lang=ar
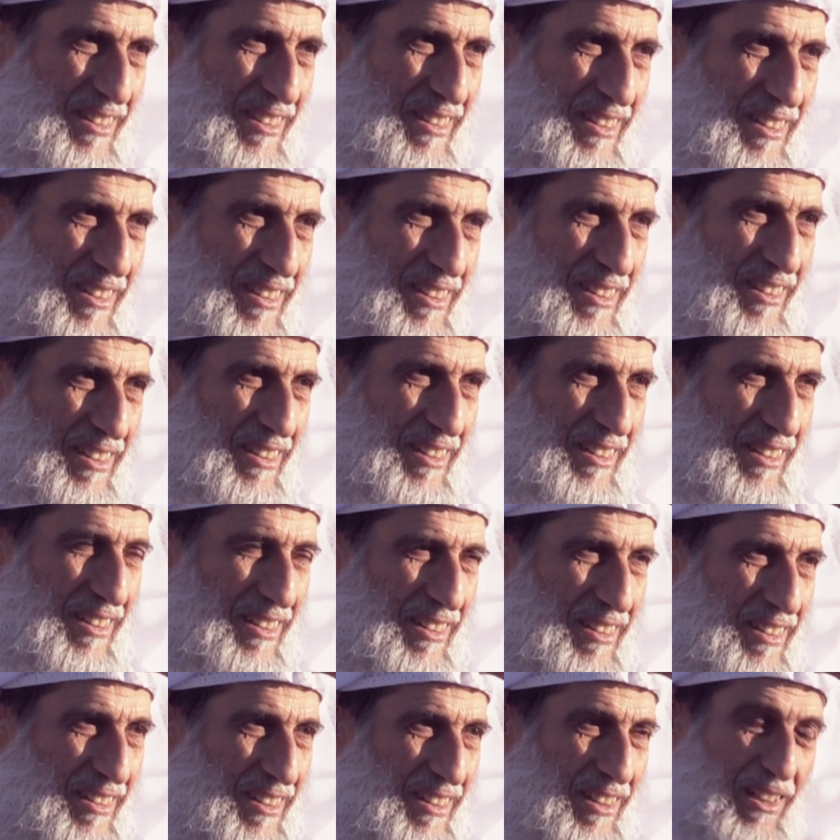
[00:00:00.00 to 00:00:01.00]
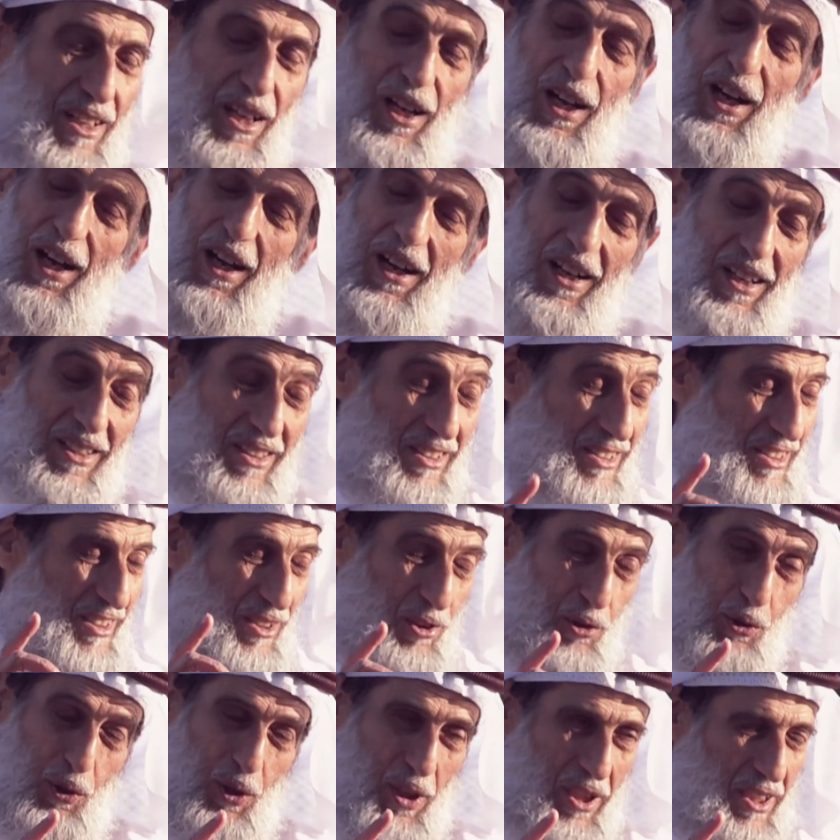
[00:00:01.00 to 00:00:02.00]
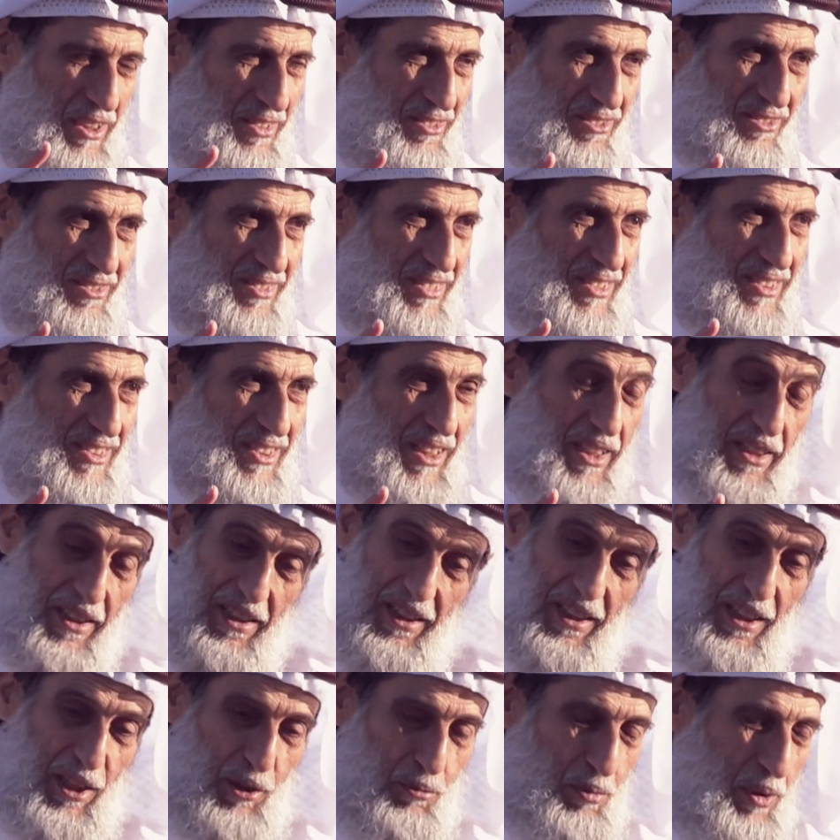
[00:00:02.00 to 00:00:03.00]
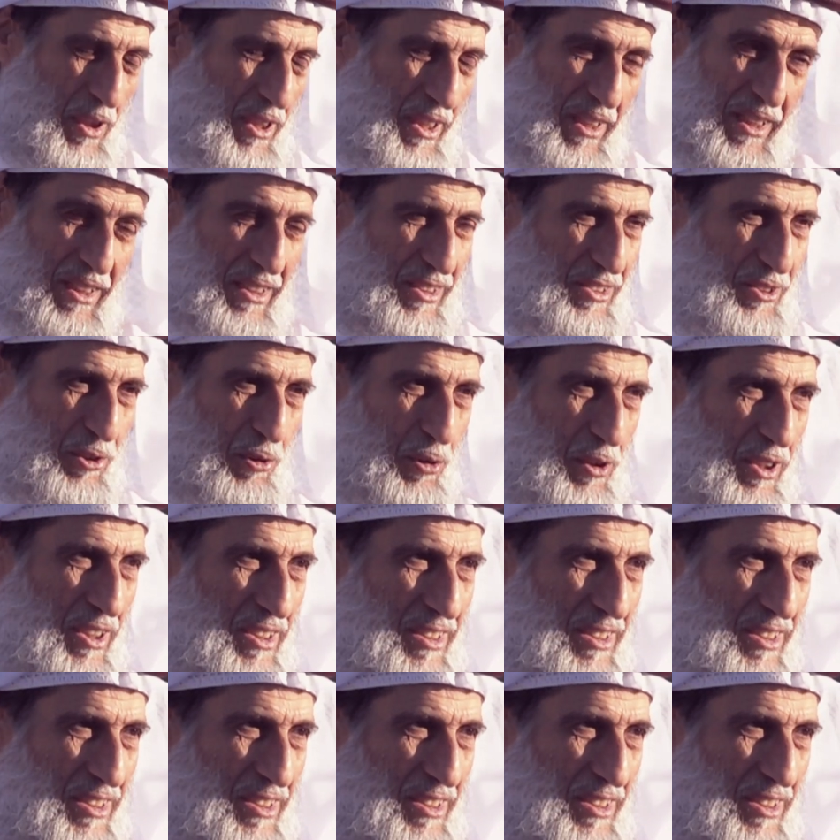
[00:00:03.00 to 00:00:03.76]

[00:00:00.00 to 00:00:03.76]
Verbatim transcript: يقول لازم لا أنت قولها أنا قلت لك بخليك تصير